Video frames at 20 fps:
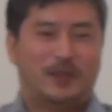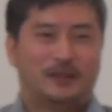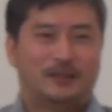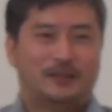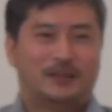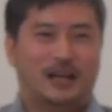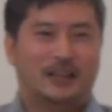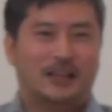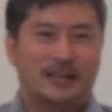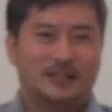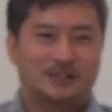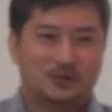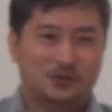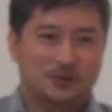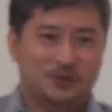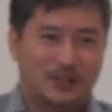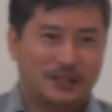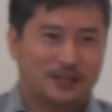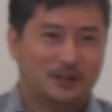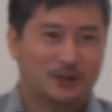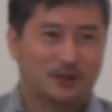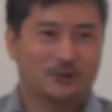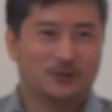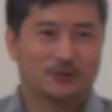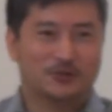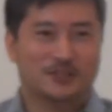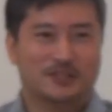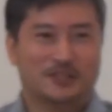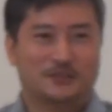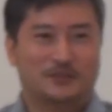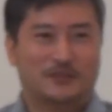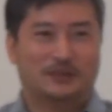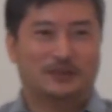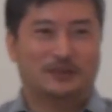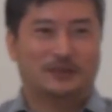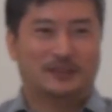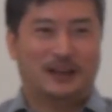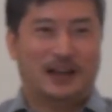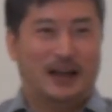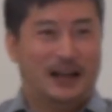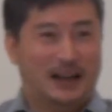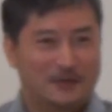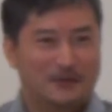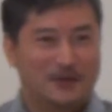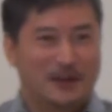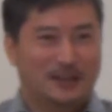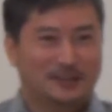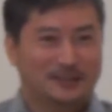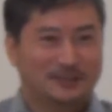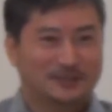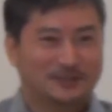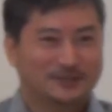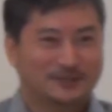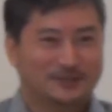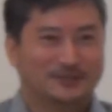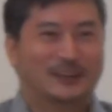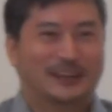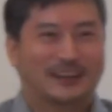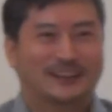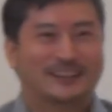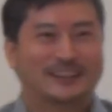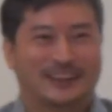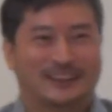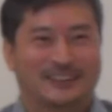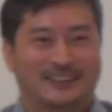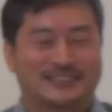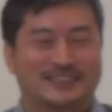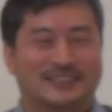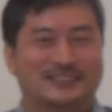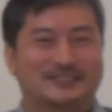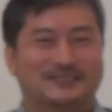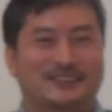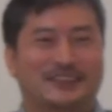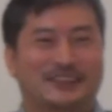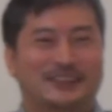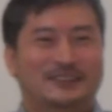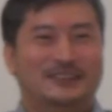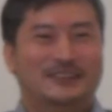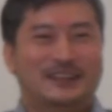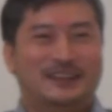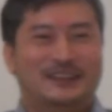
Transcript: う70年の後に帰れますって言われたら私は